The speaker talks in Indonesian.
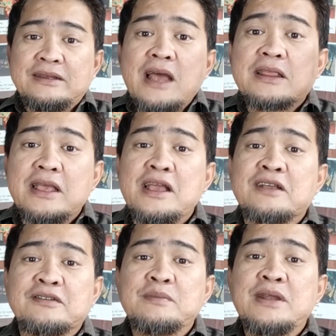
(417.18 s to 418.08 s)
data
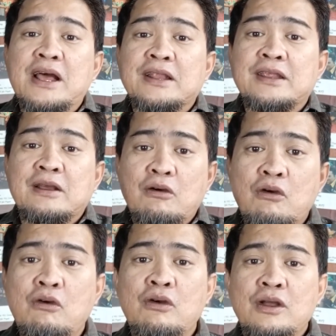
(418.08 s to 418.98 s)
yang sebenarnya.
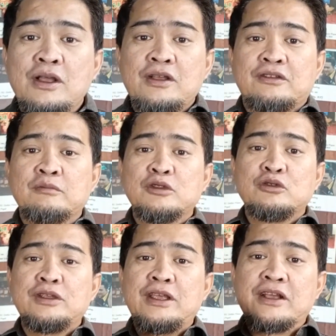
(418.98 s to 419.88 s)
Oh,
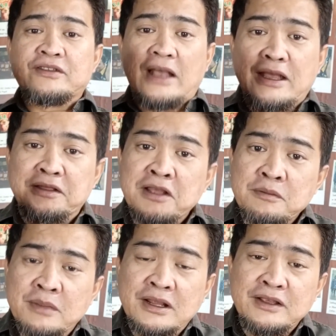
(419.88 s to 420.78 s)
sebetulnya yang sakit
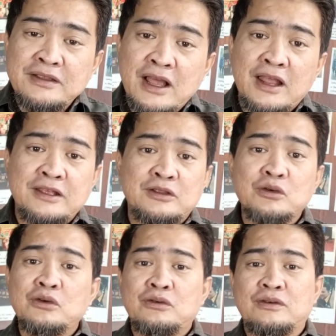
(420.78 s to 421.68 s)
dan bergejala
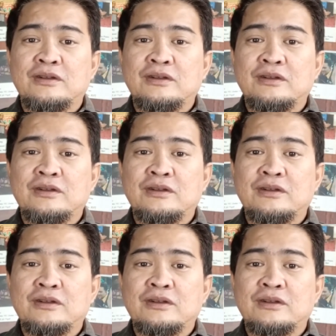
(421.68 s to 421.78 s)
itu